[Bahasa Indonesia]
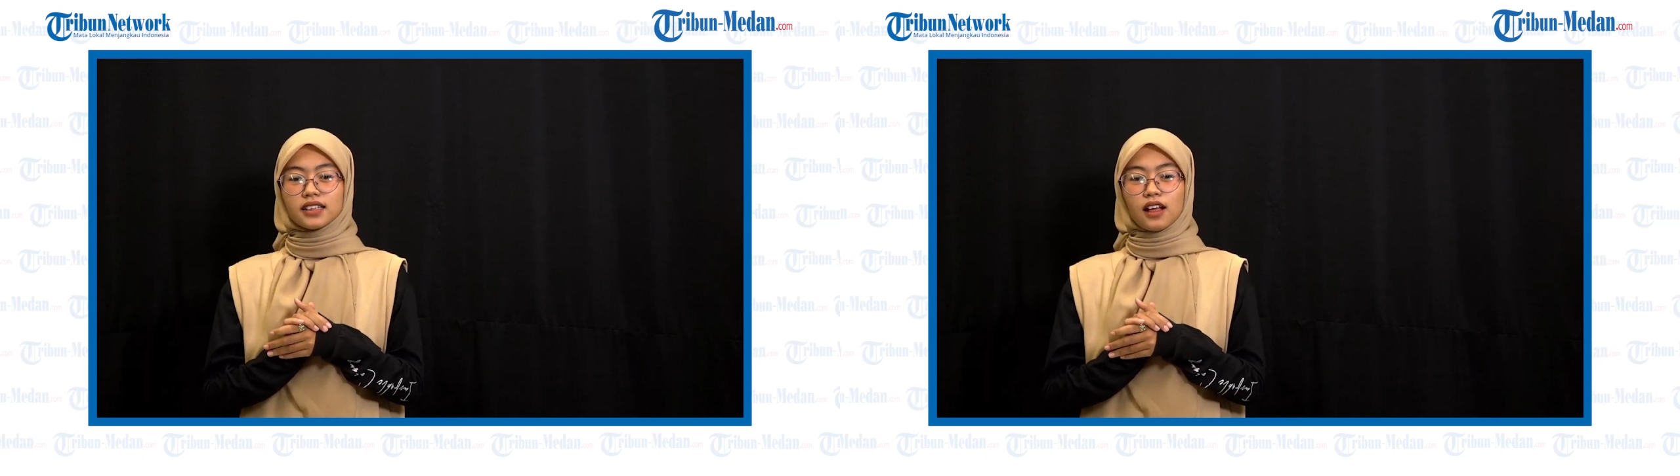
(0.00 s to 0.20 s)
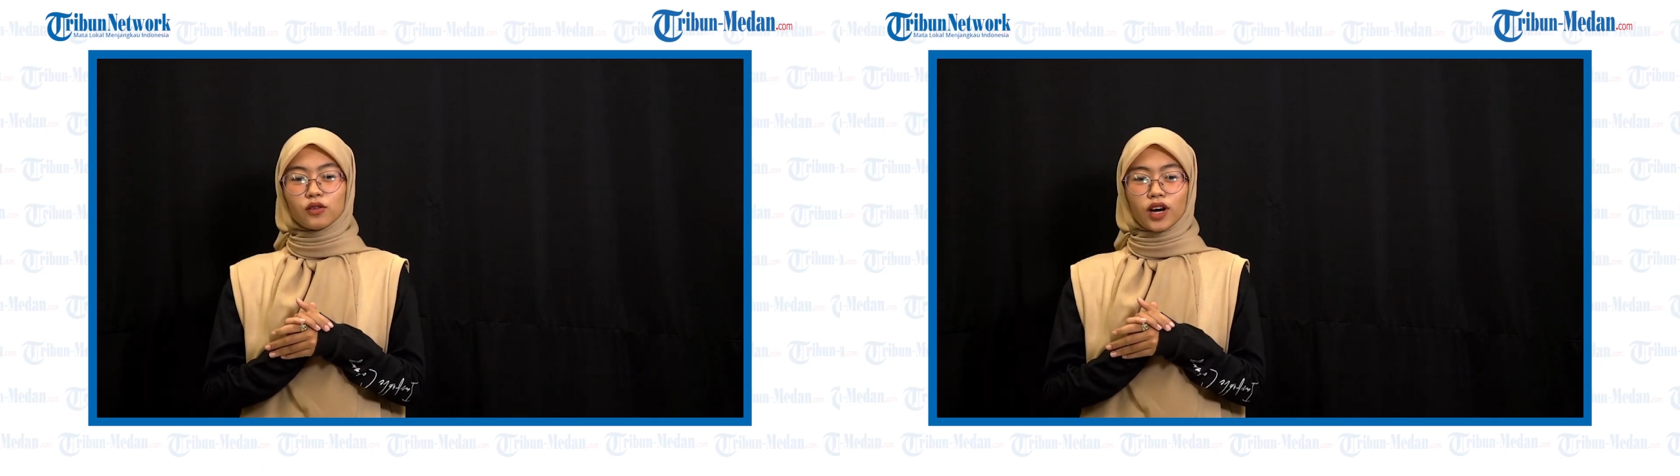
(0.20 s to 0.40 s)

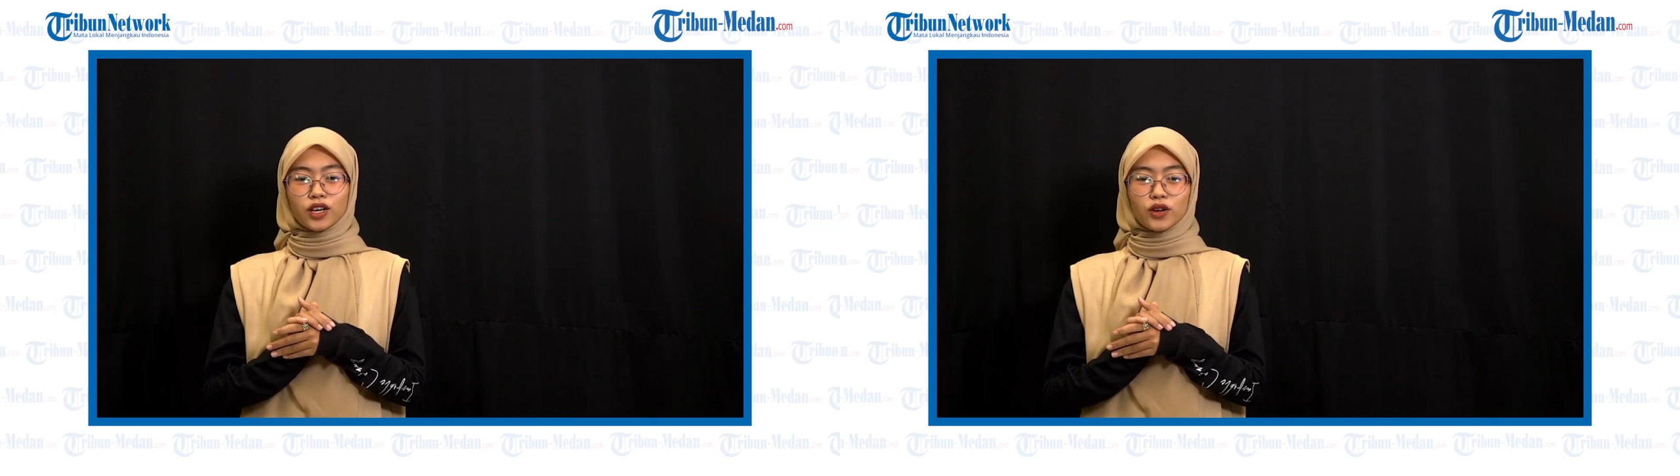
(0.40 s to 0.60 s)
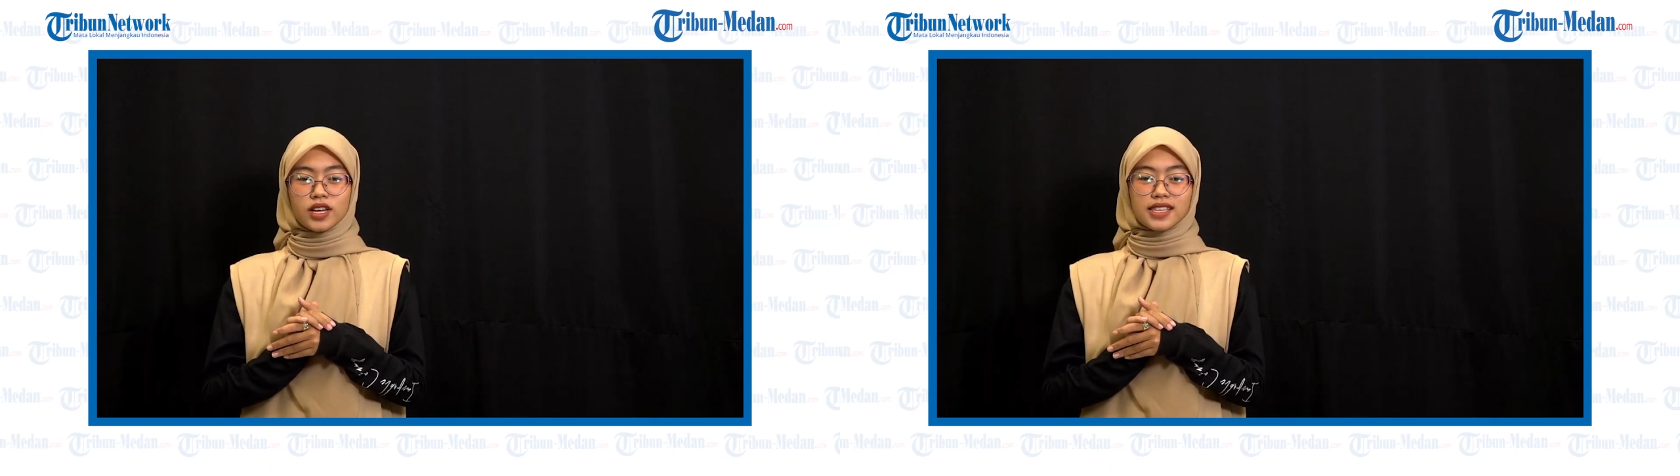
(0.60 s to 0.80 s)

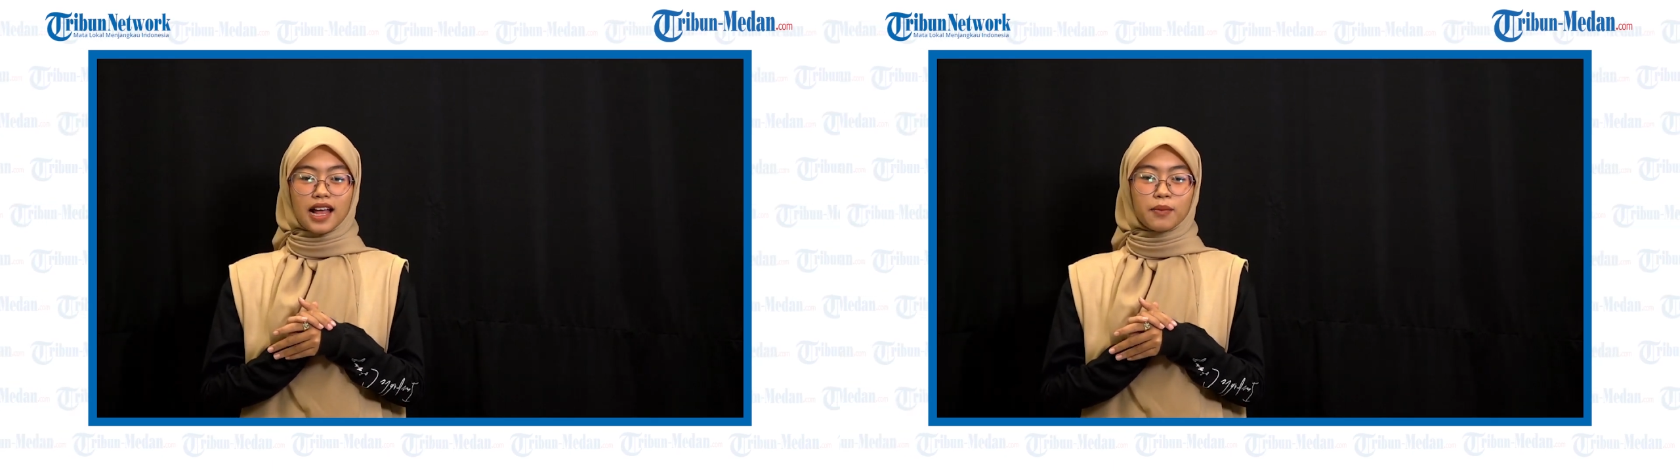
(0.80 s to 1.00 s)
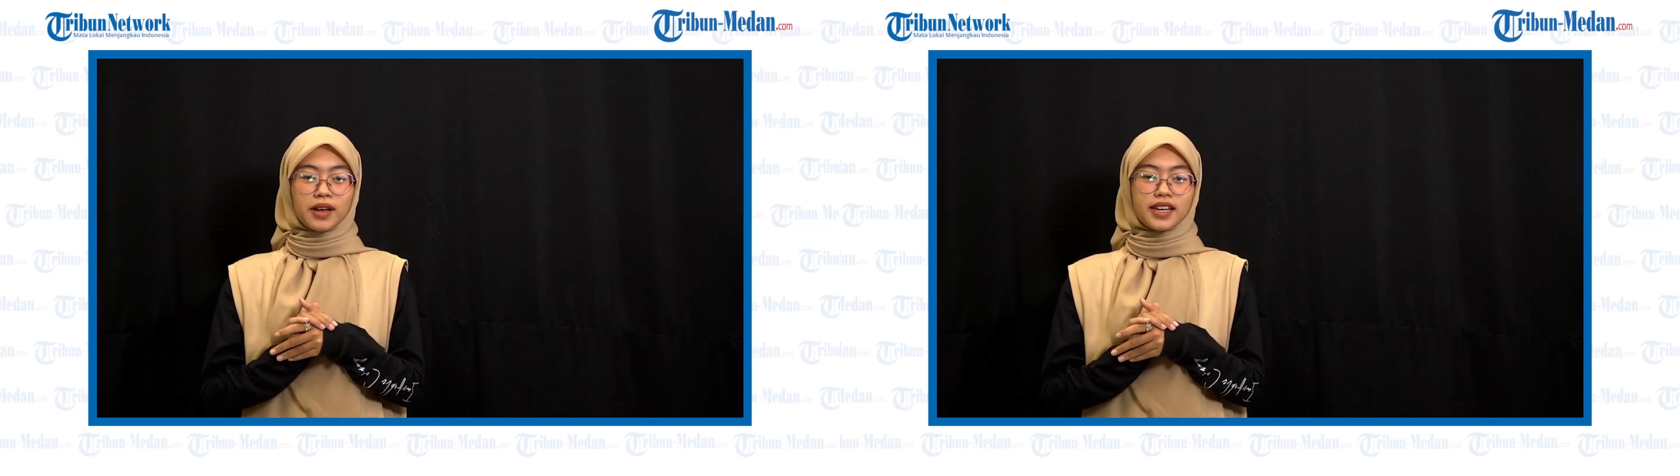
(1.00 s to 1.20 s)
dilakukan Doni
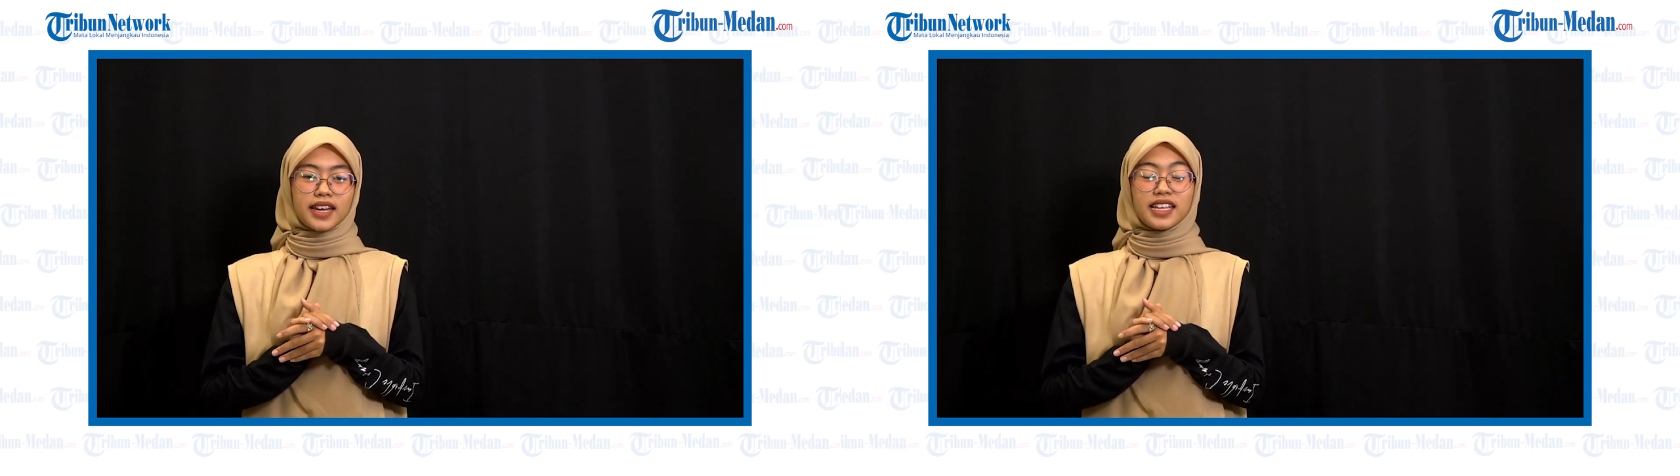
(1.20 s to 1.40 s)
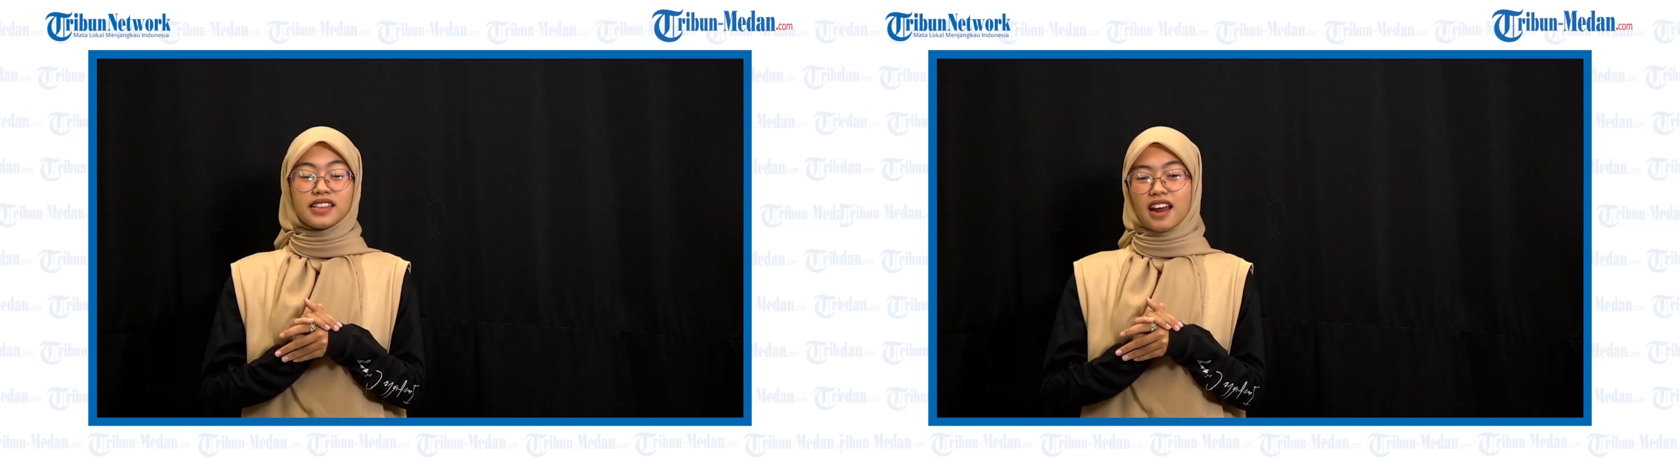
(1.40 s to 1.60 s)
Salman
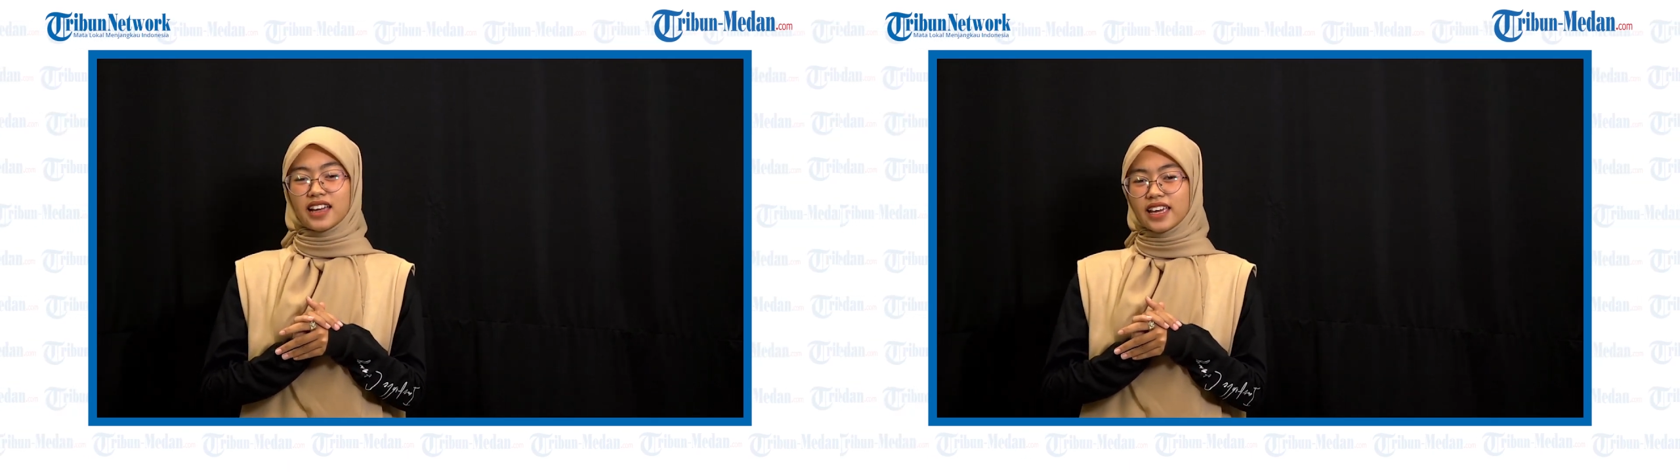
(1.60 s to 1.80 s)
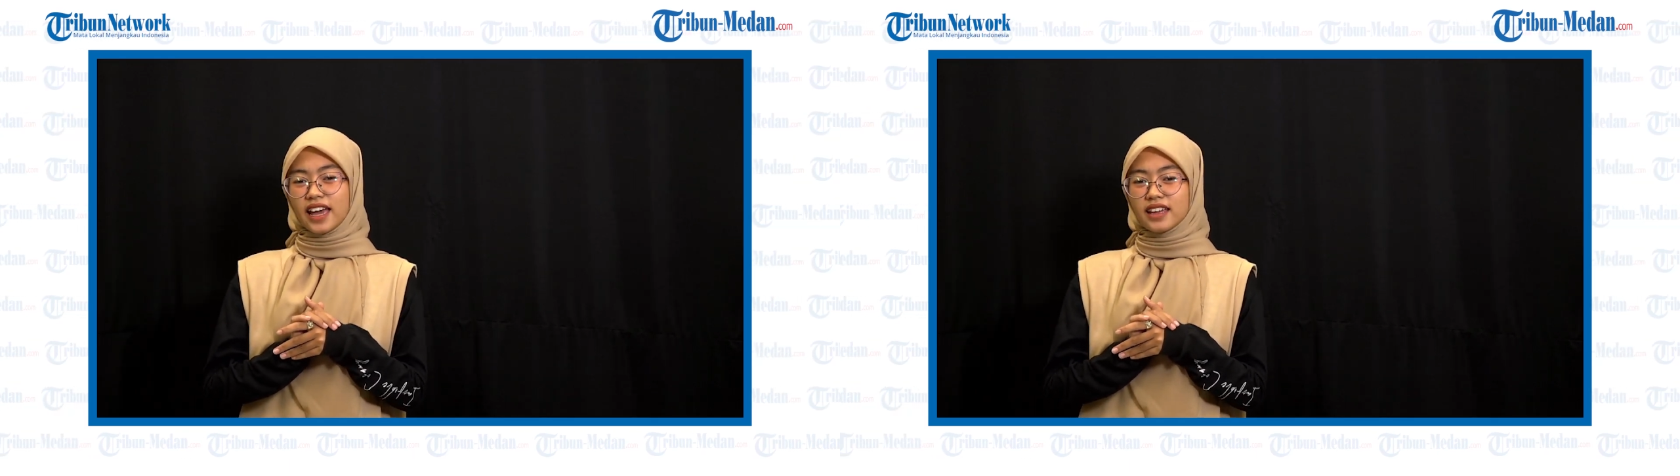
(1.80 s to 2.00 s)
dan Indra
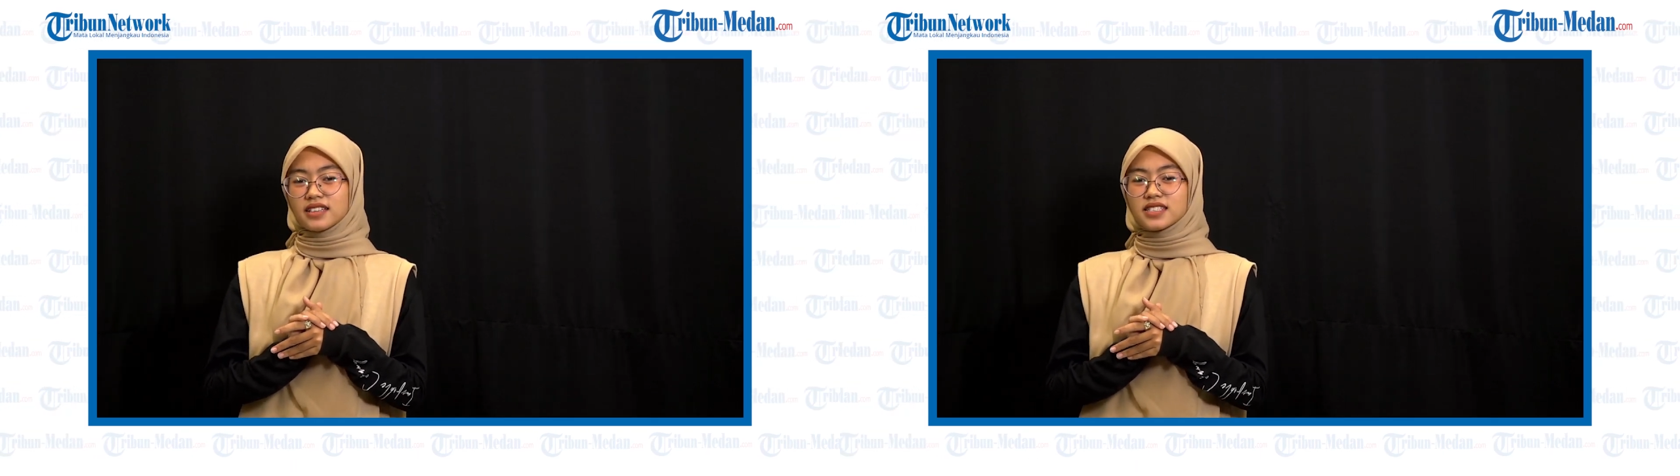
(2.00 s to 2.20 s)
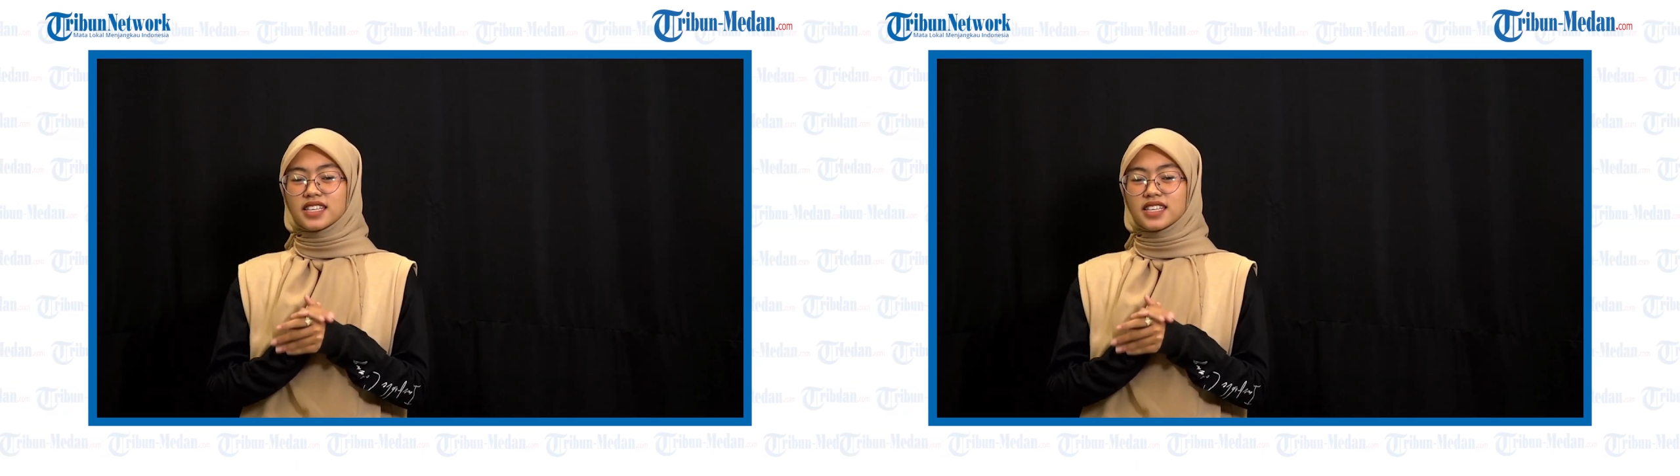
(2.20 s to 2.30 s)
Kens,